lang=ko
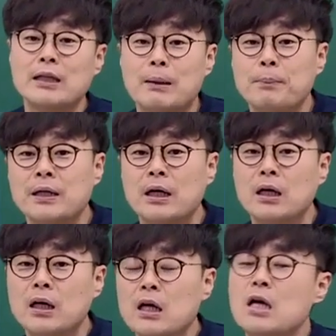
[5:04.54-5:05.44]
됩니다.
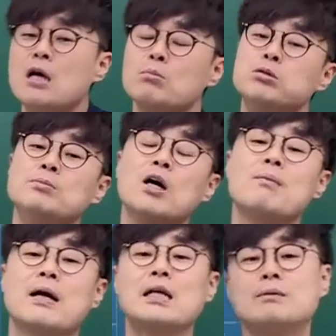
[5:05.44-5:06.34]
분명히
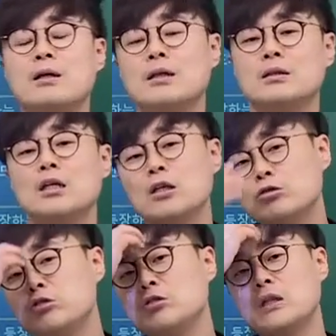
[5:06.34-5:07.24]
말하지만
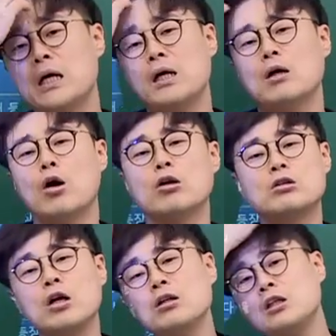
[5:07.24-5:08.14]
수능날
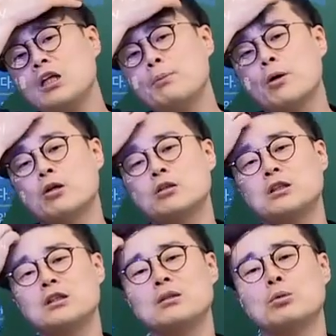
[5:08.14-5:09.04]
어떤 일이
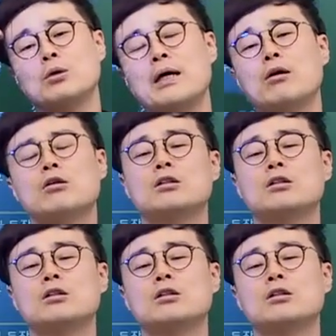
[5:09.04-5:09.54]
벌어질지 몰라요.